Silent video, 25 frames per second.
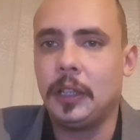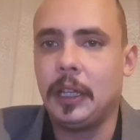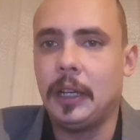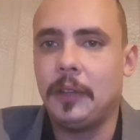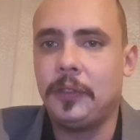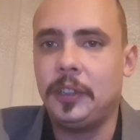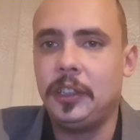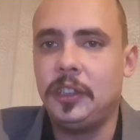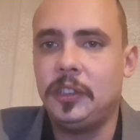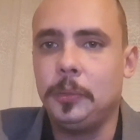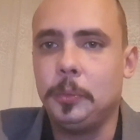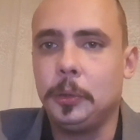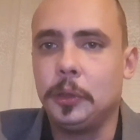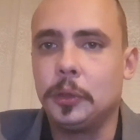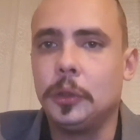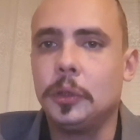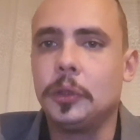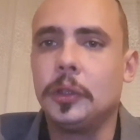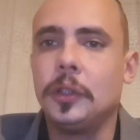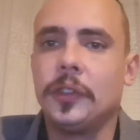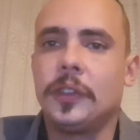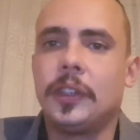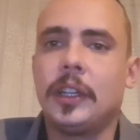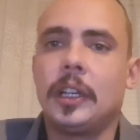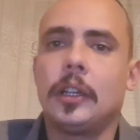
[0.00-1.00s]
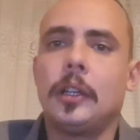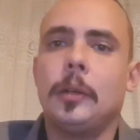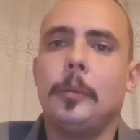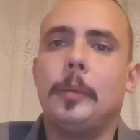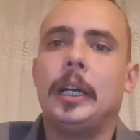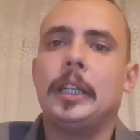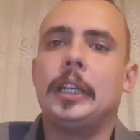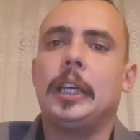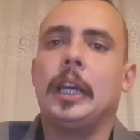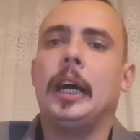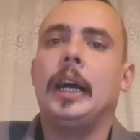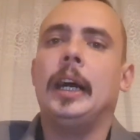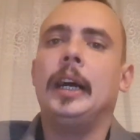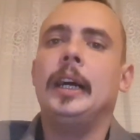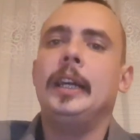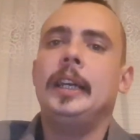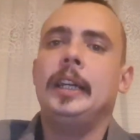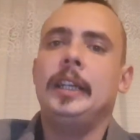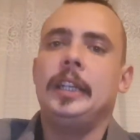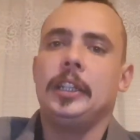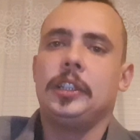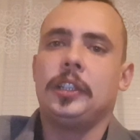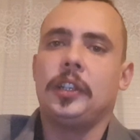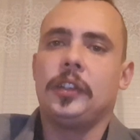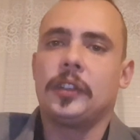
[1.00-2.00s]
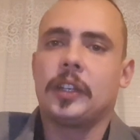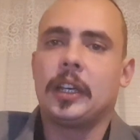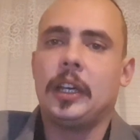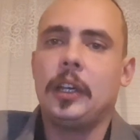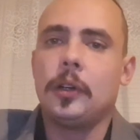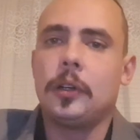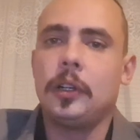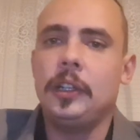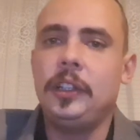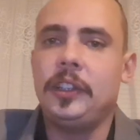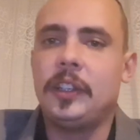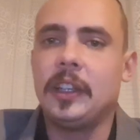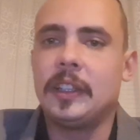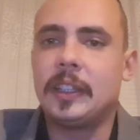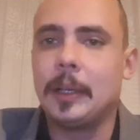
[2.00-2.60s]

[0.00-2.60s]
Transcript: na Facebooku Koncertomania Jasieska i okolice.